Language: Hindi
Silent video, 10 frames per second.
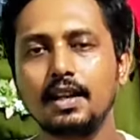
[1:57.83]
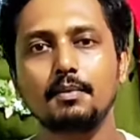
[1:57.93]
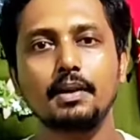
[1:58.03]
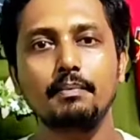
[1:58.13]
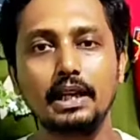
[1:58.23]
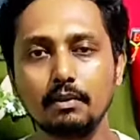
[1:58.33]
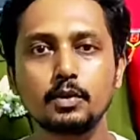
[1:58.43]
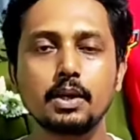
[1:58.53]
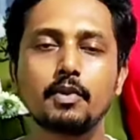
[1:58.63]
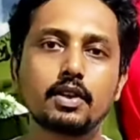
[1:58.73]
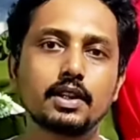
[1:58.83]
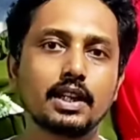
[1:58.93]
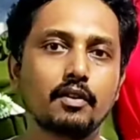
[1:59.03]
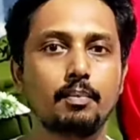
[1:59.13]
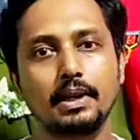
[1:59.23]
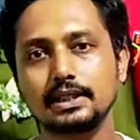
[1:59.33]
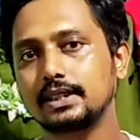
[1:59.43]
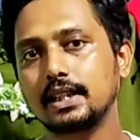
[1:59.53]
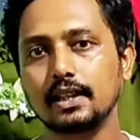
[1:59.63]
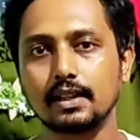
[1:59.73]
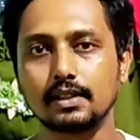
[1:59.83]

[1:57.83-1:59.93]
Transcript: देखिए हमारा मिनिमम जो अमाउंट रहता है वो पांच हजार का